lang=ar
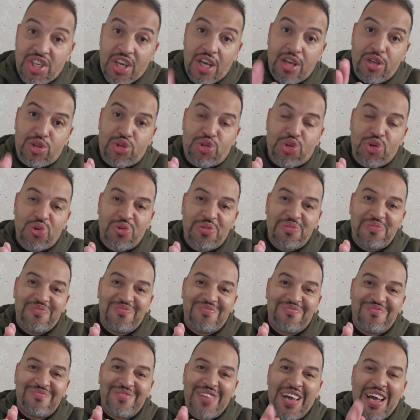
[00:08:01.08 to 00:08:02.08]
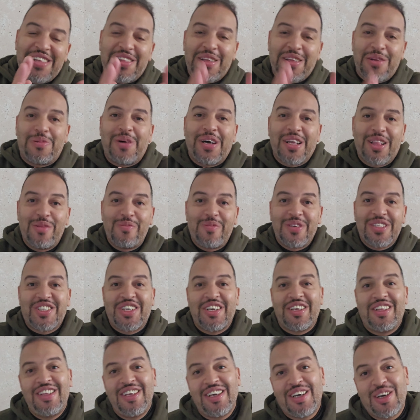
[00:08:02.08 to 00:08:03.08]
شاهدتوا هاد بعض
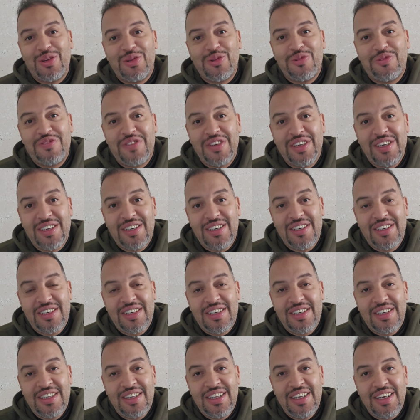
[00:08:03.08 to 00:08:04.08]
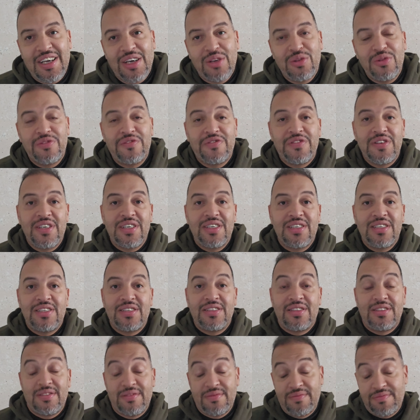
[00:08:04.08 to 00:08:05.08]
الماتشات اللي كانوا في اللي كانوا في
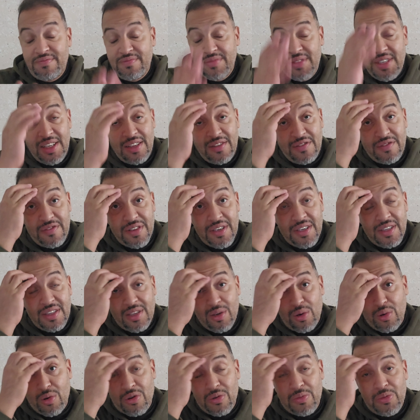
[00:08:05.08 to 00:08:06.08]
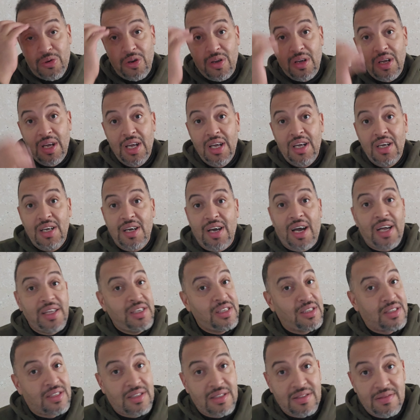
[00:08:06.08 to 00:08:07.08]
يعني في الدور الربع
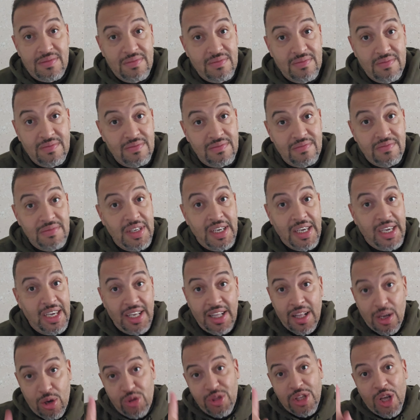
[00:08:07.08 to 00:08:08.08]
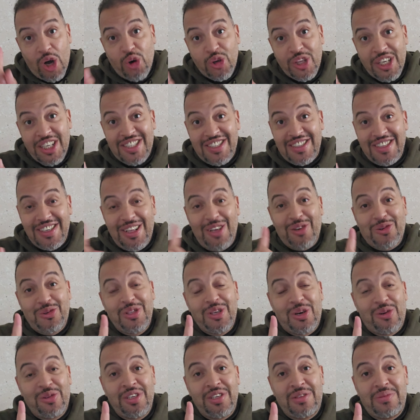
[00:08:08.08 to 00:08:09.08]
غادي الا كنا اونيت الا
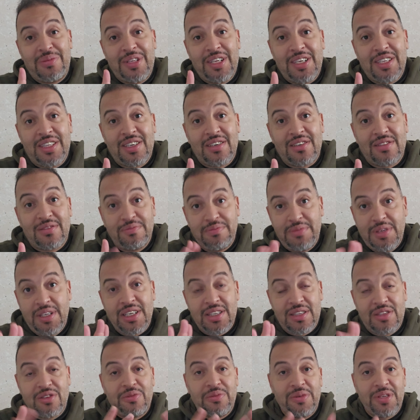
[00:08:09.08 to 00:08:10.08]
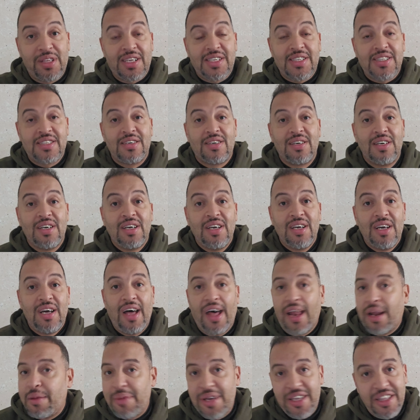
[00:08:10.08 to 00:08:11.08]
كنا اونيت بيناتنا بيناتنا وبين راسنا
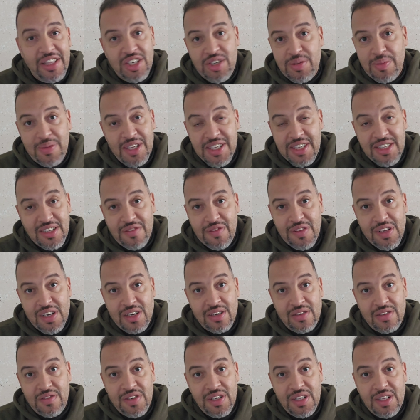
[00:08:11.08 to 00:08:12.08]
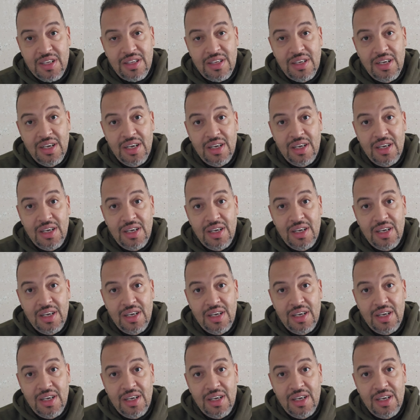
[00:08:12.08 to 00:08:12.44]
راه ما عندناش بلاصتنا في الكارت فينال